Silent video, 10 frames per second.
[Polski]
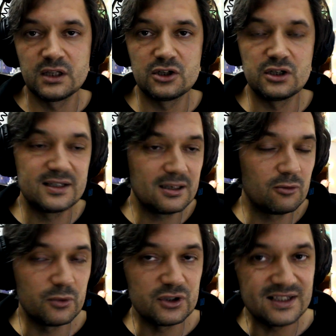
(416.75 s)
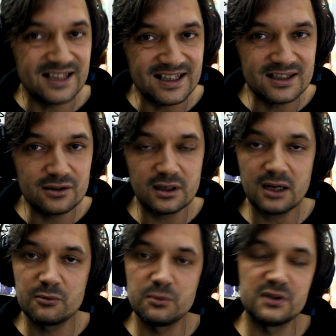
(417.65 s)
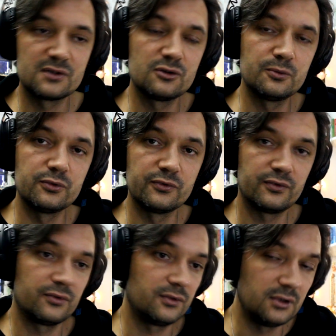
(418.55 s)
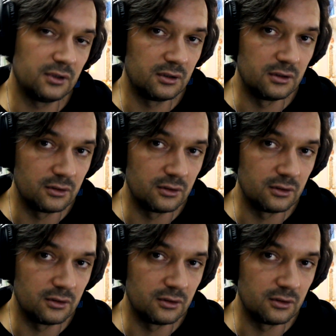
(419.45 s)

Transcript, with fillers: jeśli chcemy być cenzorami biskupów i,